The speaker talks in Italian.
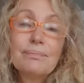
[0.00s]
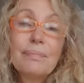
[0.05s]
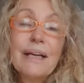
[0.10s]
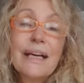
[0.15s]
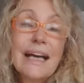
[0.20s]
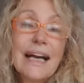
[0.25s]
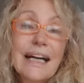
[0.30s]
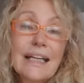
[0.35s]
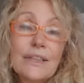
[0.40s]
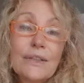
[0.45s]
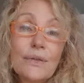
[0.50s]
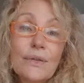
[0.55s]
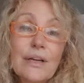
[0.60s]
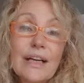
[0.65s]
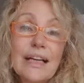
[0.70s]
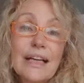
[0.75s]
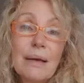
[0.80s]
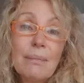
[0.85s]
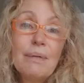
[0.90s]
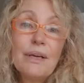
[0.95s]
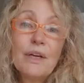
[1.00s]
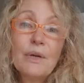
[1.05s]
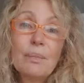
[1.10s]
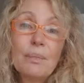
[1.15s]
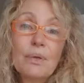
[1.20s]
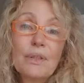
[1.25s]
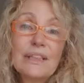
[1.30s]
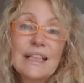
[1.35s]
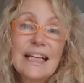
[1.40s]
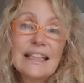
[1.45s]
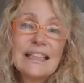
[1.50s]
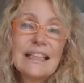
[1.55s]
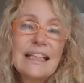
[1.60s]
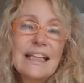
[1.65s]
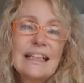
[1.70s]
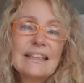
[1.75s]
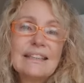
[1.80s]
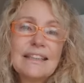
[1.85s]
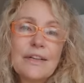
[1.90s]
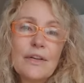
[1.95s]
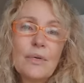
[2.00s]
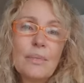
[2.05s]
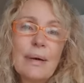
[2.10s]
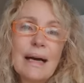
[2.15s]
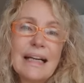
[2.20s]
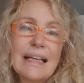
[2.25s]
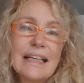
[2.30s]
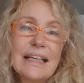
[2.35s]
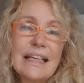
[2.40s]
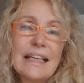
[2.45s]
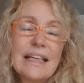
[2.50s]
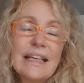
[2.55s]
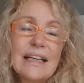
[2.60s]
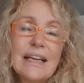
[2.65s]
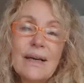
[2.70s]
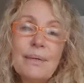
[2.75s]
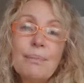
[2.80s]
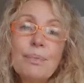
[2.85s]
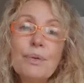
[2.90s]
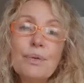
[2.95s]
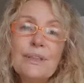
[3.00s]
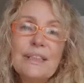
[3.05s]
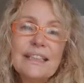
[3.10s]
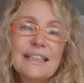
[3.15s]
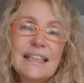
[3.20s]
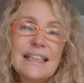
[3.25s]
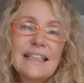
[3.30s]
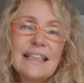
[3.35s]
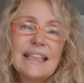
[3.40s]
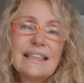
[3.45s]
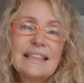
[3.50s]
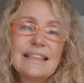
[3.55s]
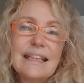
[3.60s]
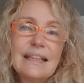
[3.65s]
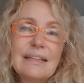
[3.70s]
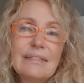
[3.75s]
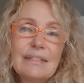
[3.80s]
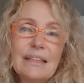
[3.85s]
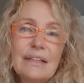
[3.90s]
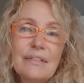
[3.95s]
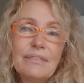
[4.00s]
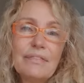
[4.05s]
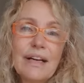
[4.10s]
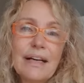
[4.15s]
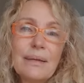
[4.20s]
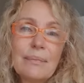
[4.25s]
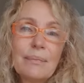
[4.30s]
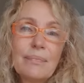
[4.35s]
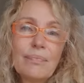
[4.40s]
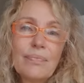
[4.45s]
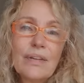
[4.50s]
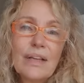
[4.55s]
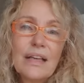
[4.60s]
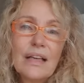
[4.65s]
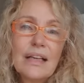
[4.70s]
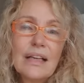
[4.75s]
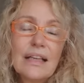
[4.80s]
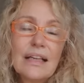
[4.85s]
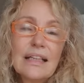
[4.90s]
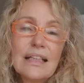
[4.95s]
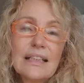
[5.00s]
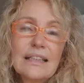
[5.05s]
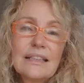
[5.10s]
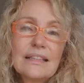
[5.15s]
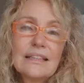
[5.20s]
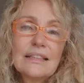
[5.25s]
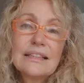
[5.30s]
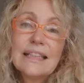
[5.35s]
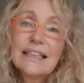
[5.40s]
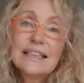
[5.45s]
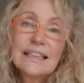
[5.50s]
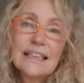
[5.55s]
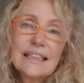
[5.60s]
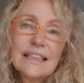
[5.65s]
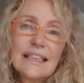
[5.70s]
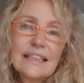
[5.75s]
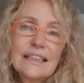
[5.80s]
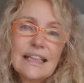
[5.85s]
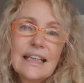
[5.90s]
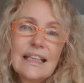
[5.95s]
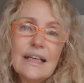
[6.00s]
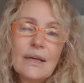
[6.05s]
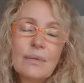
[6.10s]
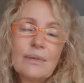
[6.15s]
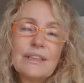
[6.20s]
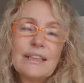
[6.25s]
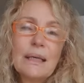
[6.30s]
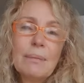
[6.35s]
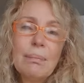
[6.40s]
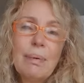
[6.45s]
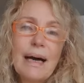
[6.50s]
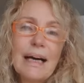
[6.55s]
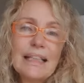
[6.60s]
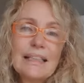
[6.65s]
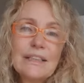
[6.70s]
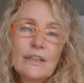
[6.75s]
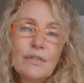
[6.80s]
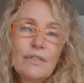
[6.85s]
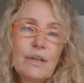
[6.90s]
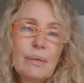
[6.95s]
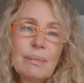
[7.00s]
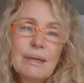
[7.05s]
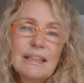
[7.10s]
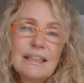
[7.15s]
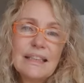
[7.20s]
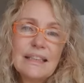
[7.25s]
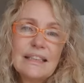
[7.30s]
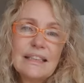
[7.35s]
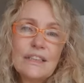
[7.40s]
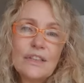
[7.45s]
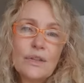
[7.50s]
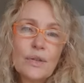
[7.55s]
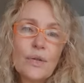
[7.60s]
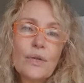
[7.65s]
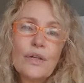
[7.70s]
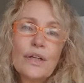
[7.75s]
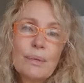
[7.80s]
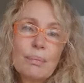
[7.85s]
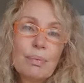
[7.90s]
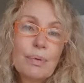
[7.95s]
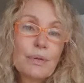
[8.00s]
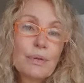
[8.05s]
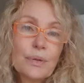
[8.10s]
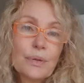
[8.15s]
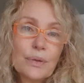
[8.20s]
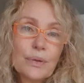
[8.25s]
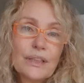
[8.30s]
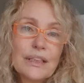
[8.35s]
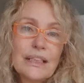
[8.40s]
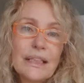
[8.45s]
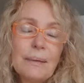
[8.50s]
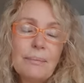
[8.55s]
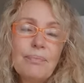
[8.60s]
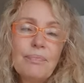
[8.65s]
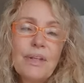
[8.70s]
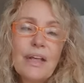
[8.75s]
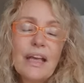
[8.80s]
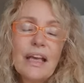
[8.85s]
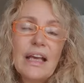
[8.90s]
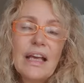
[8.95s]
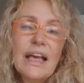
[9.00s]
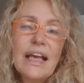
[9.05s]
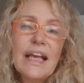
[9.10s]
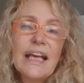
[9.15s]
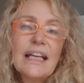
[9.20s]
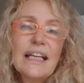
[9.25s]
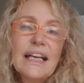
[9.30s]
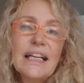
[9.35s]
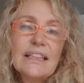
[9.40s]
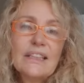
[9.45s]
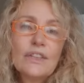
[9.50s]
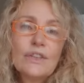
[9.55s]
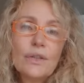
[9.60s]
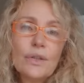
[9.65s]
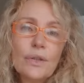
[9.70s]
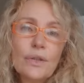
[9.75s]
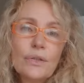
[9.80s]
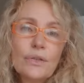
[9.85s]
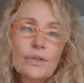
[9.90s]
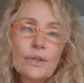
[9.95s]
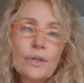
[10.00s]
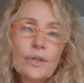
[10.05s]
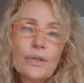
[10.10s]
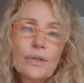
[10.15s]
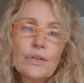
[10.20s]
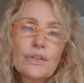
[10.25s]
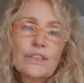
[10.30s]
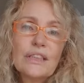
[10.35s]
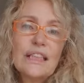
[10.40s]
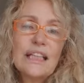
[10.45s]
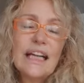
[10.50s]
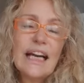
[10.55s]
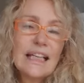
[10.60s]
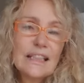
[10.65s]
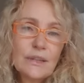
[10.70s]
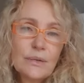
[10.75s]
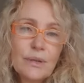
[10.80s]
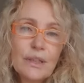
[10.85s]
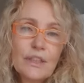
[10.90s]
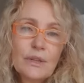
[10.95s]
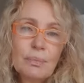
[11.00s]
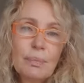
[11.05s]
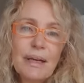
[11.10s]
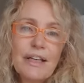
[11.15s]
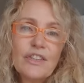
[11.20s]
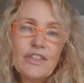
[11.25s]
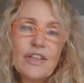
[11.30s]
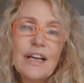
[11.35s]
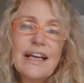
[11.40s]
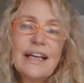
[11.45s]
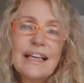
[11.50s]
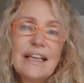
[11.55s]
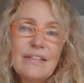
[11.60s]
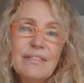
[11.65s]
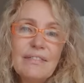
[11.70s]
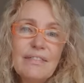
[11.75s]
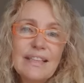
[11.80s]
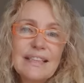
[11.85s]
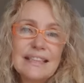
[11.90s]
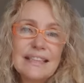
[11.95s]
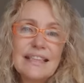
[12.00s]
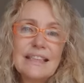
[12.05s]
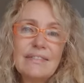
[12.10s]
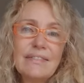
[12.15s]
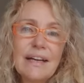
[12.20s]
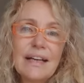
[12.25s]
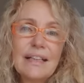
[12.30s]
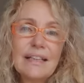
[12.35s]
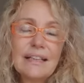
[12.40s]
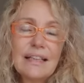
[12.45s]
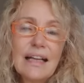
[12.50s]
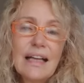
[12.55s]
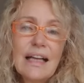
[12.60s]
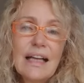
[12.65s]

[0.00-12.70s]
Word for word: Peccato che li abbiano portati gli esseri umani più di 70 anni fa. Da 70 anni a questa parte ovviamente si sono riprodotti e adesso sono considerati una specie invasiva.